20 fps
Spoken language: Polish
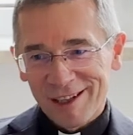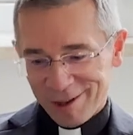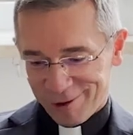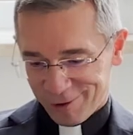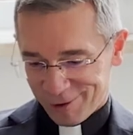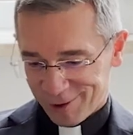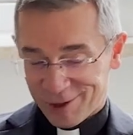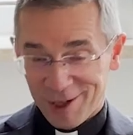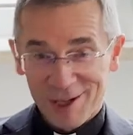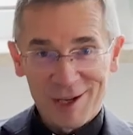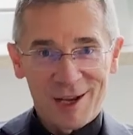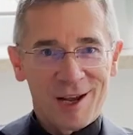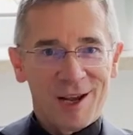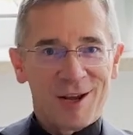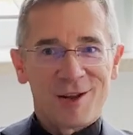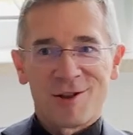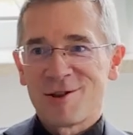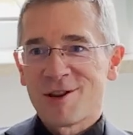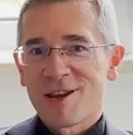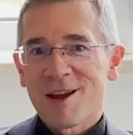to ty
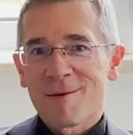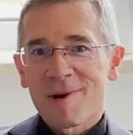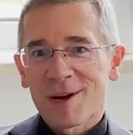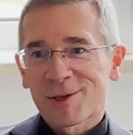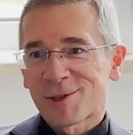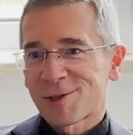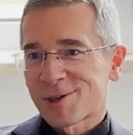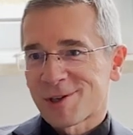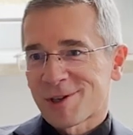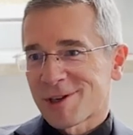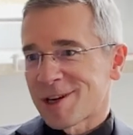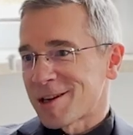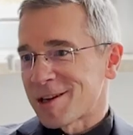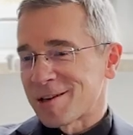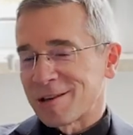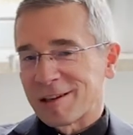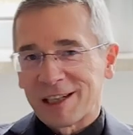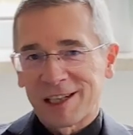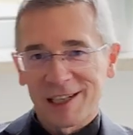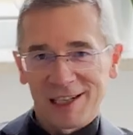nie masz e,
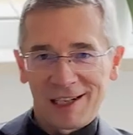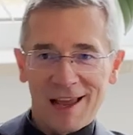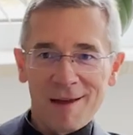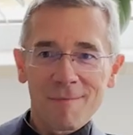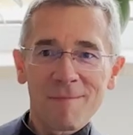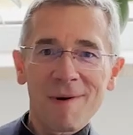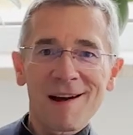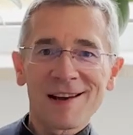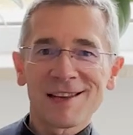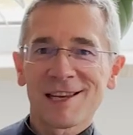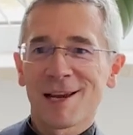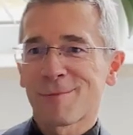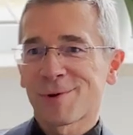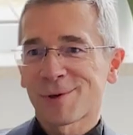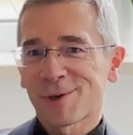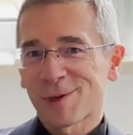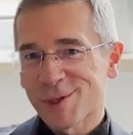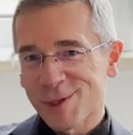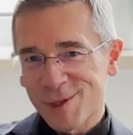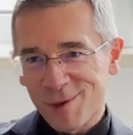chleba, nie
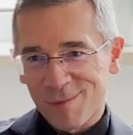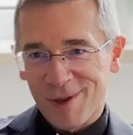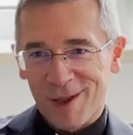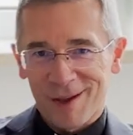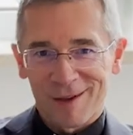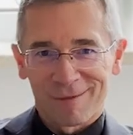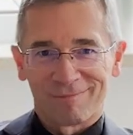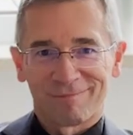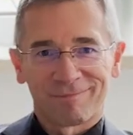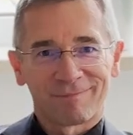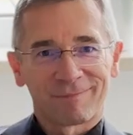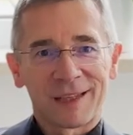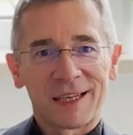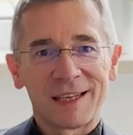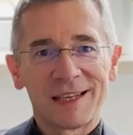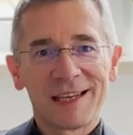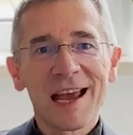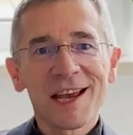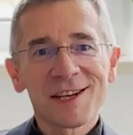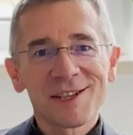możesz sobie.
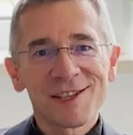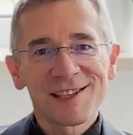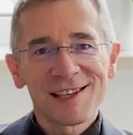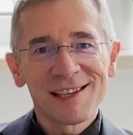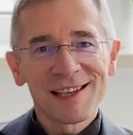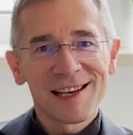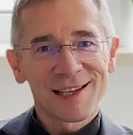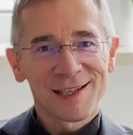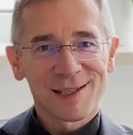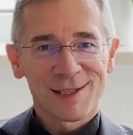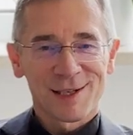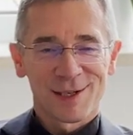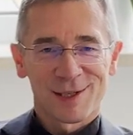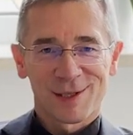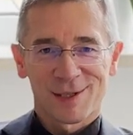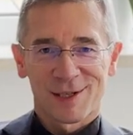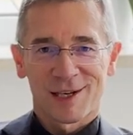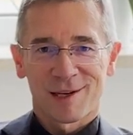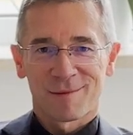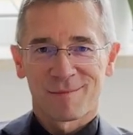Jeśli jesteś
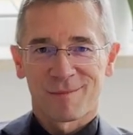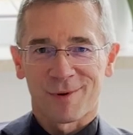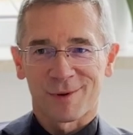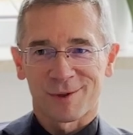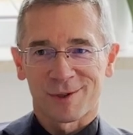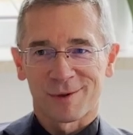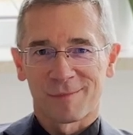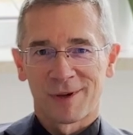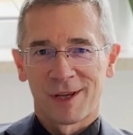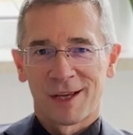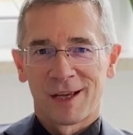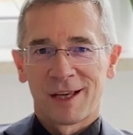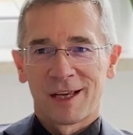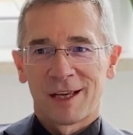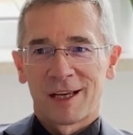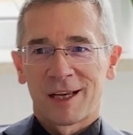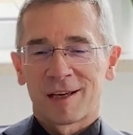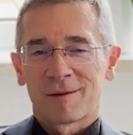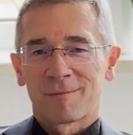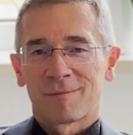synem Bożym,
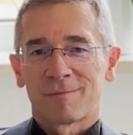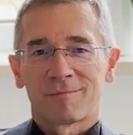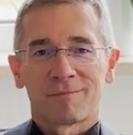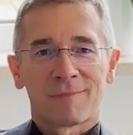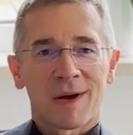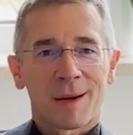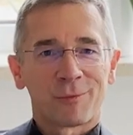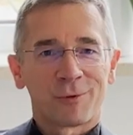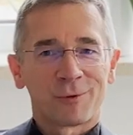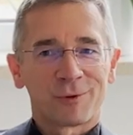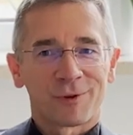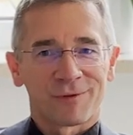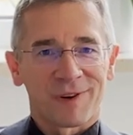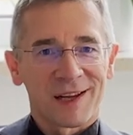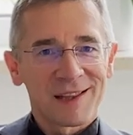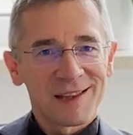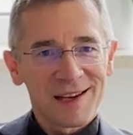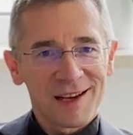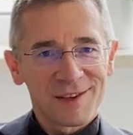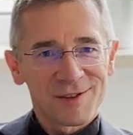mam
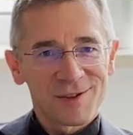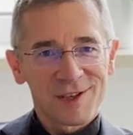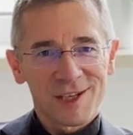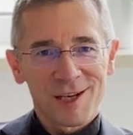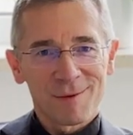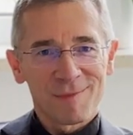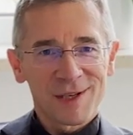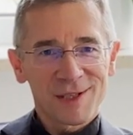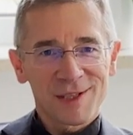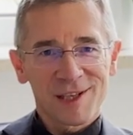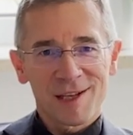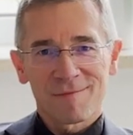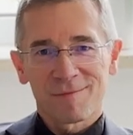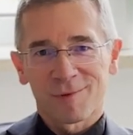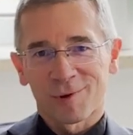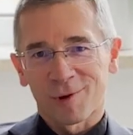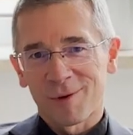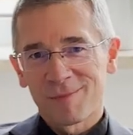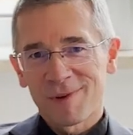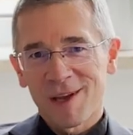udowadniać, że nim jestem
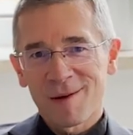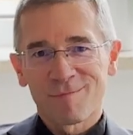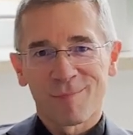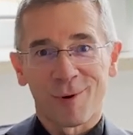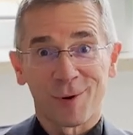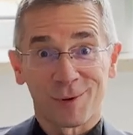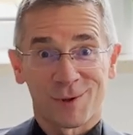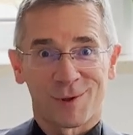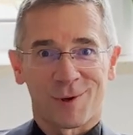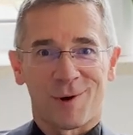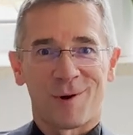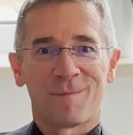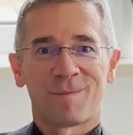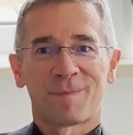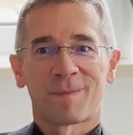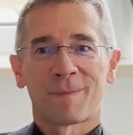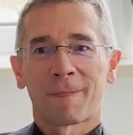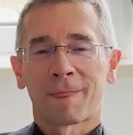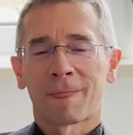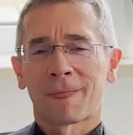tobie? Po co?
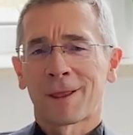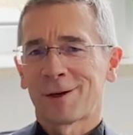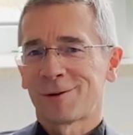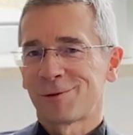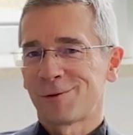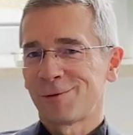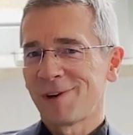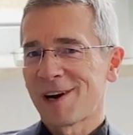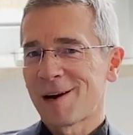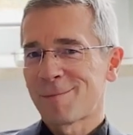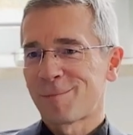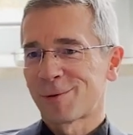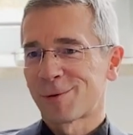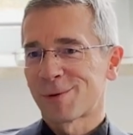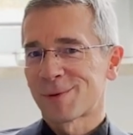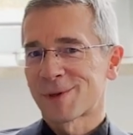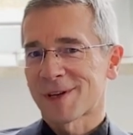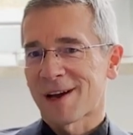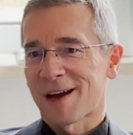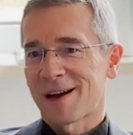Druga
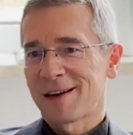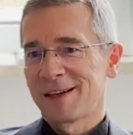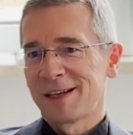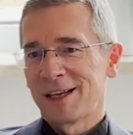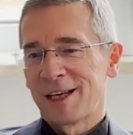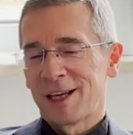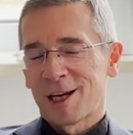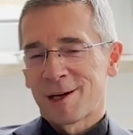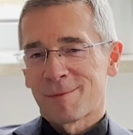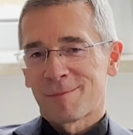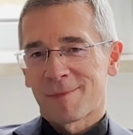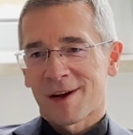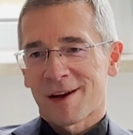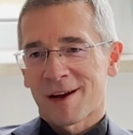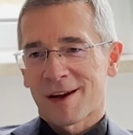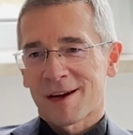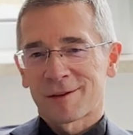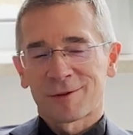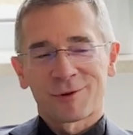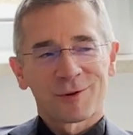pokusa
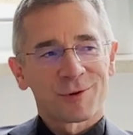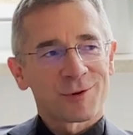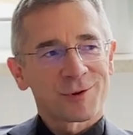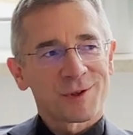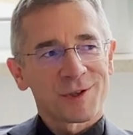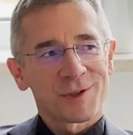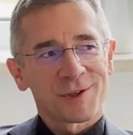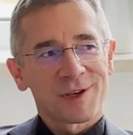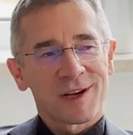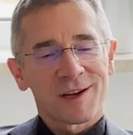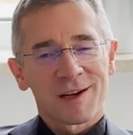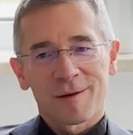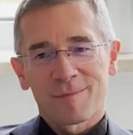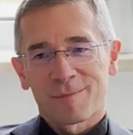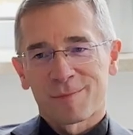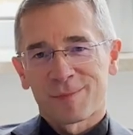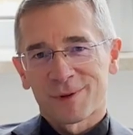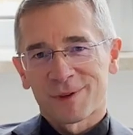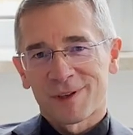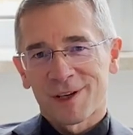ma troszeczkę
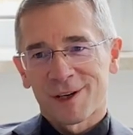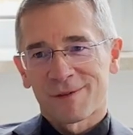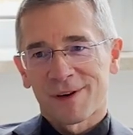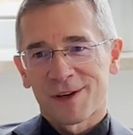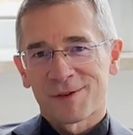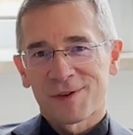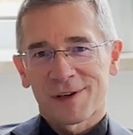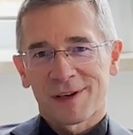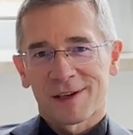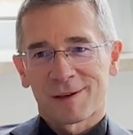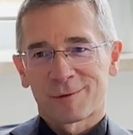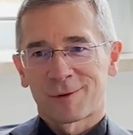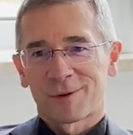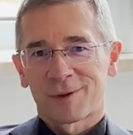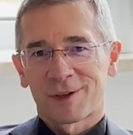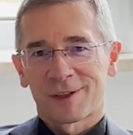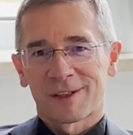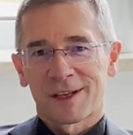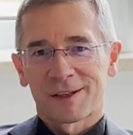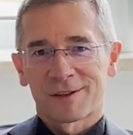poderwać
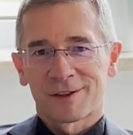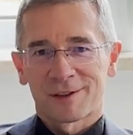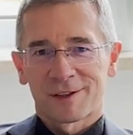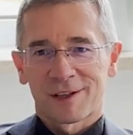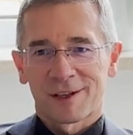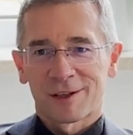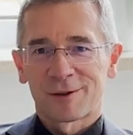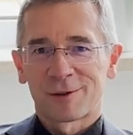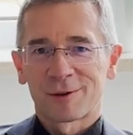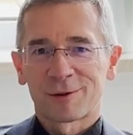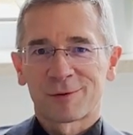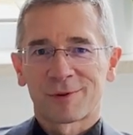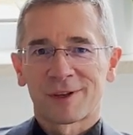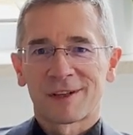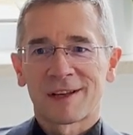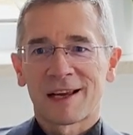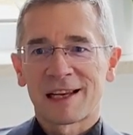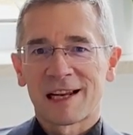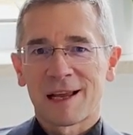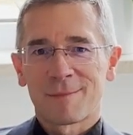autorytet tego,
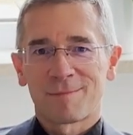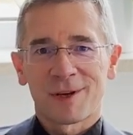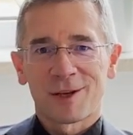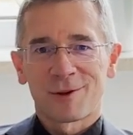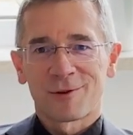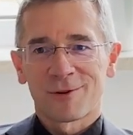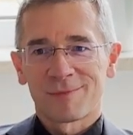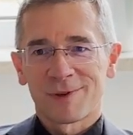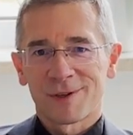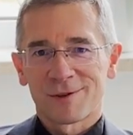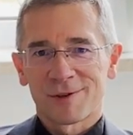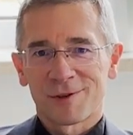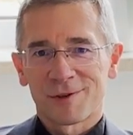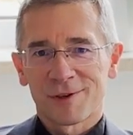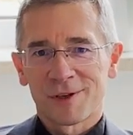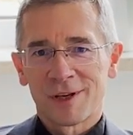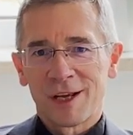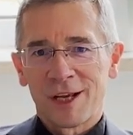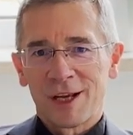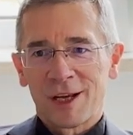który najlepiej tobie
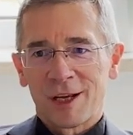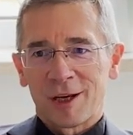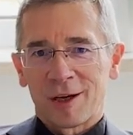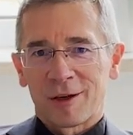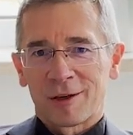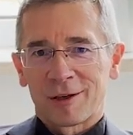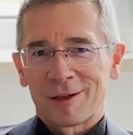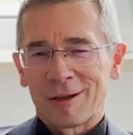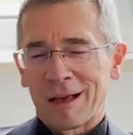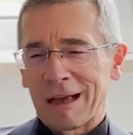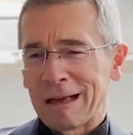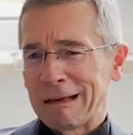życzy. E,